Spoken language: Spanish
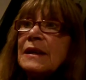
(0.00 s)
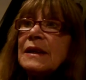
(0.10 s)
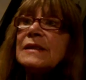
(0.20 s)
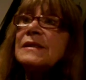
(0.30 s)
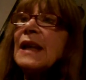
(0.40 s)

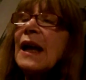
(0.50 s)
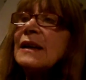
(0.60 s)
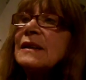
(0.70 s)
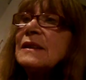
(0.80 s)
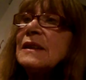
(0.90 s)

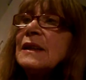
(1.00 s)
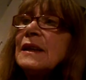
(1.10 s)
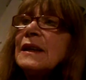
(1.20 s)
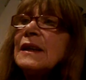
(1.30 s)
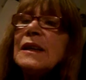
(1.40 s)
Están.
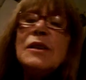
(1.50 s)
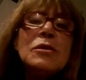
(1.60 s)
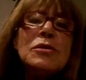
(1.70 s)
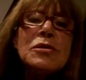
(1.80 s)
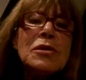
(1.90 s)
Y
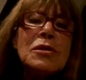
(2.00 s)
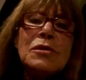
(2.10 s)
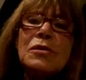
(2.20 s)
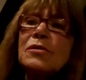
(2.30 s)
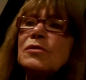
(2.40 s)

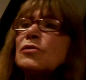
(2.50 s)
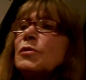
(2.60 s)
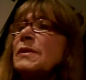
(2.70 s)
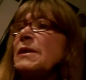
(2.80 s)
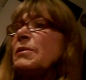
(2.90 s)
nosotros
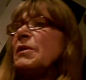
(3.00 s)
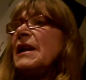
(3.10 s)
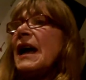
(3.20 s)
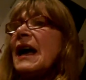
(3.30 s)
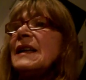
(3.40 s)

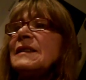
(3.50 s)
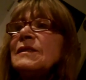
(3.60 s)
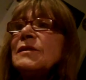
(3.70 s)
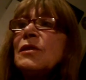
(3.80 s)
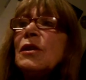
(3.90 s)

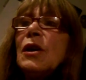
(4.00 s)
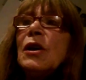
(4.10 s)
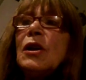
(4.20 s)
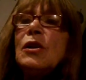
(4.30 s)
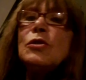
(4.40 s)
sobrevolando,
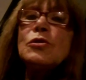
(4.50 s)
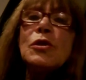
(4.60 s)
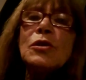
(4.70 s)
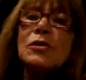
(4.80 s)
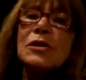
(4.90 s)
los
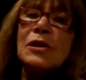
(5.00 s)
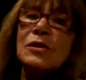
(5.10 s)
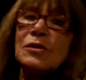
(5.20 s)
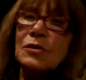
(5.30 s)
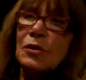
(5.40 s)
ojos en
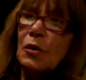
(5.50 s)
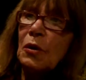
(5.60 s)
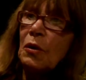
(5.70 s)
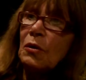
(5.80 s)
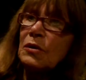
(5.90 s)
los
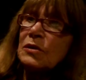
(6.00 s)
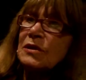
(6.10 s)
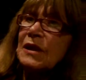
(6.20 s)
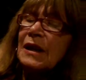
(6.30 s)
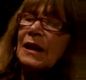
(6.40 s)
ojos,